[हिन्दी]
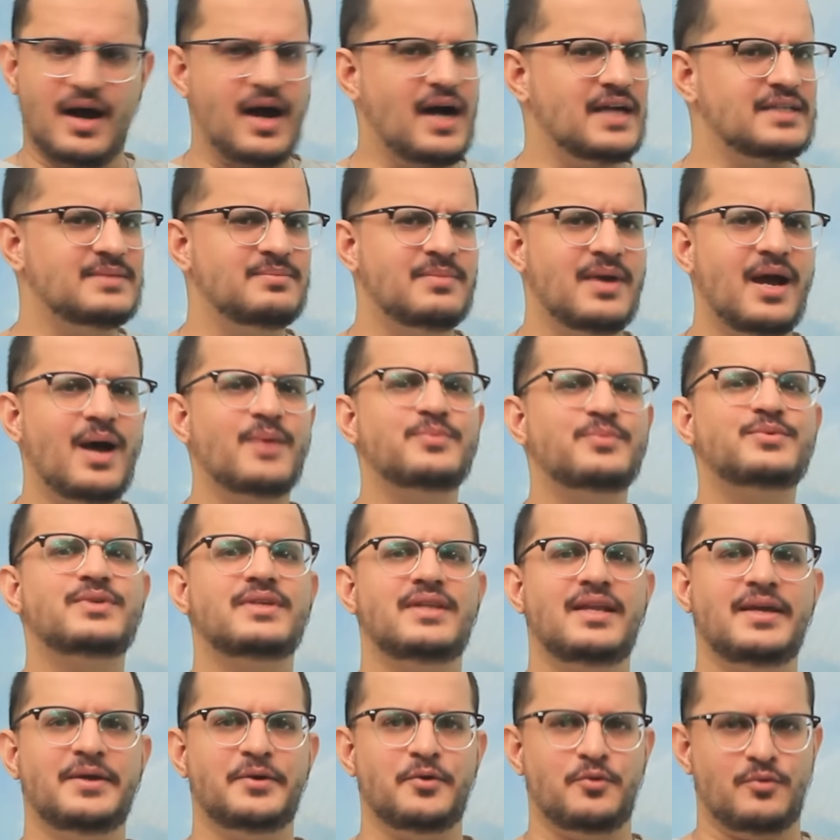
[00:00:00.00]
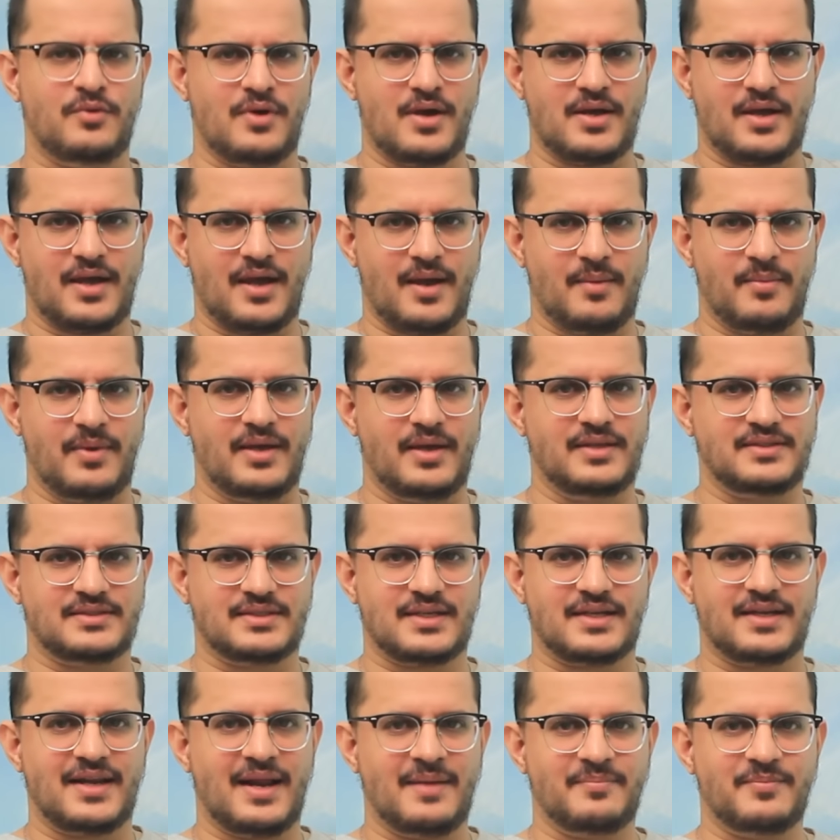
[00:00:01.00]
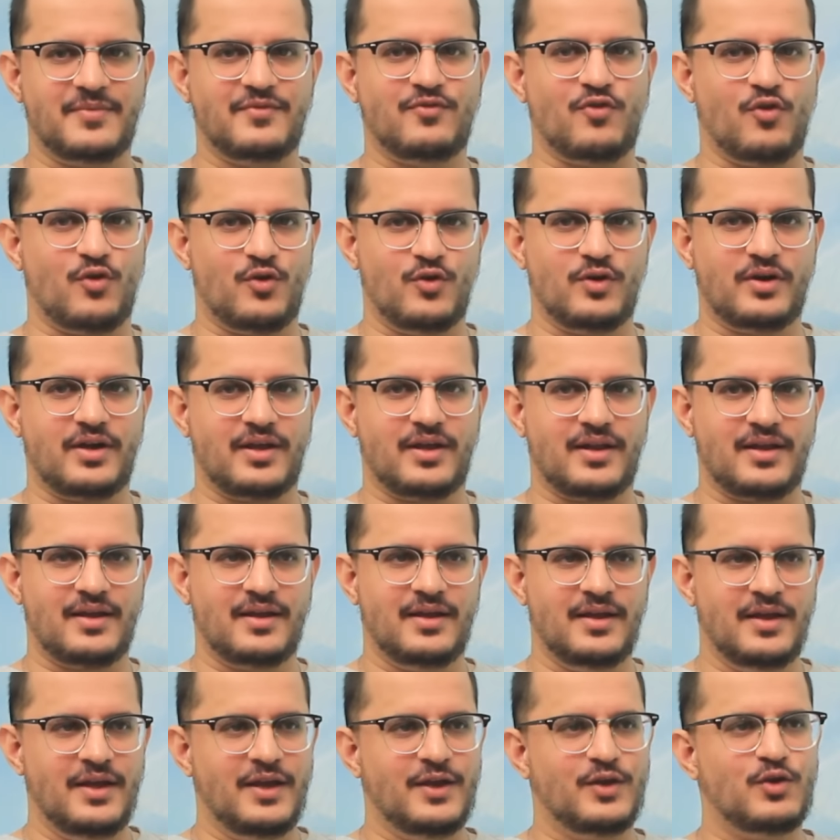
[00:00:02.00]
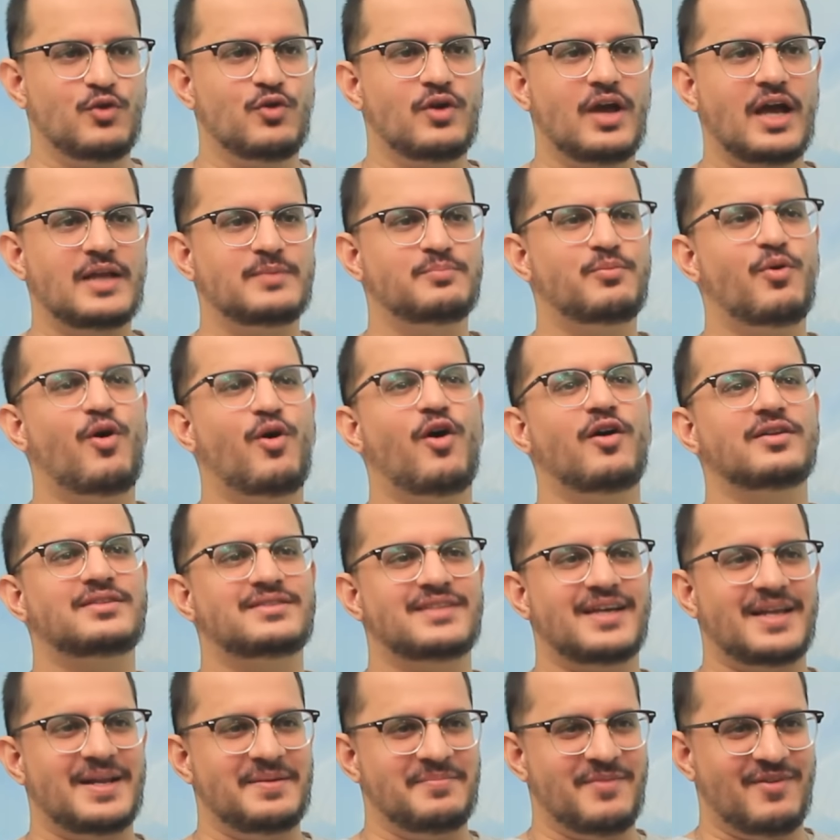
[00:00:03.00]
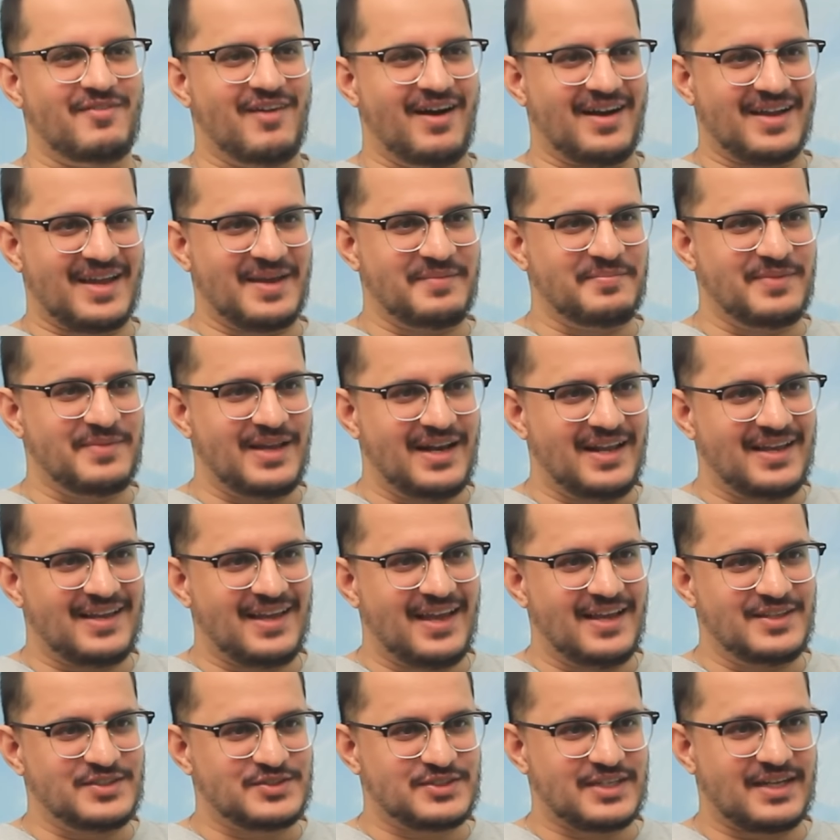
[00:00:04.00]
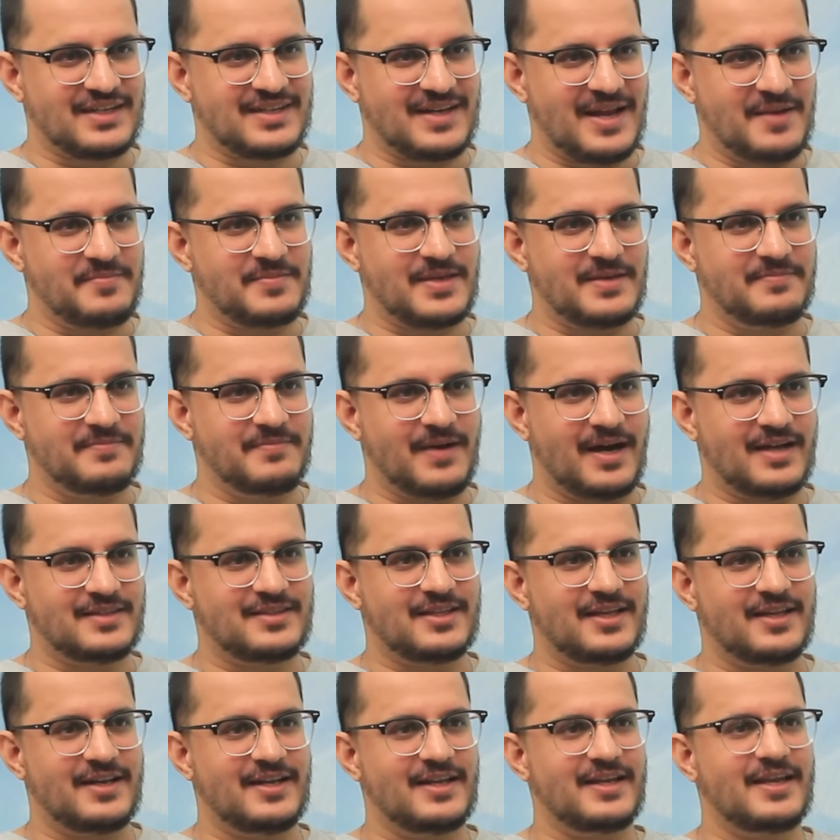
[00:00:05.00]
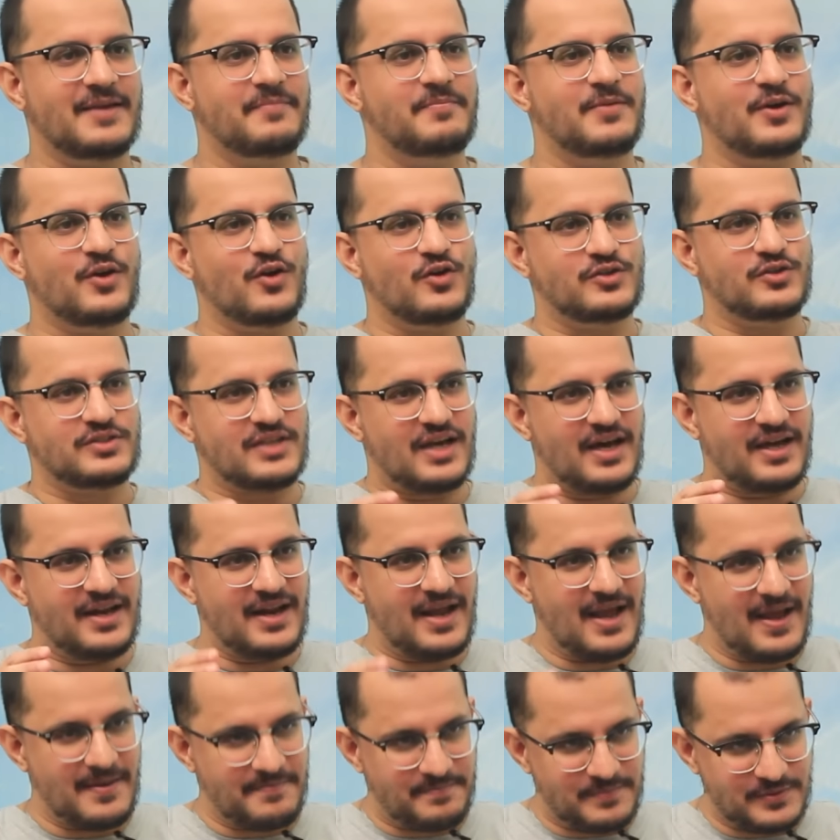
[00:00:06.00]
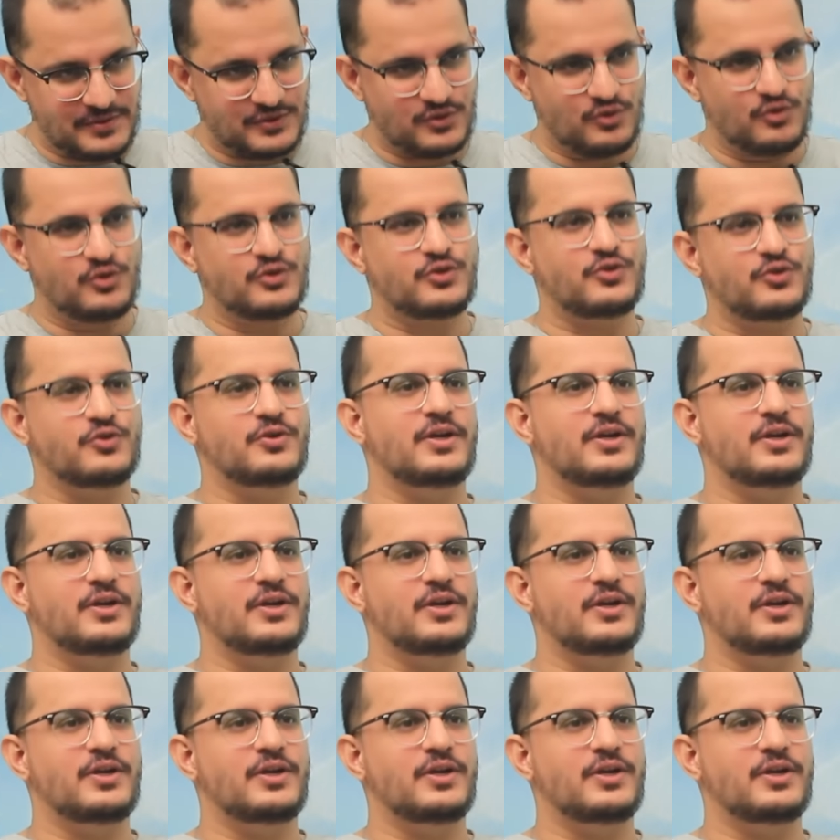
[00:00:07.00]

आज मैं आपसे नहीं कहूँगा कि हमें इंस्टाग्राम पे फॉलो करें क्योंकि आज बहुत सारे मौाक़े मिलेंगे इंस्टाग्राम की बात करने के बिकॉज आर एपिसोड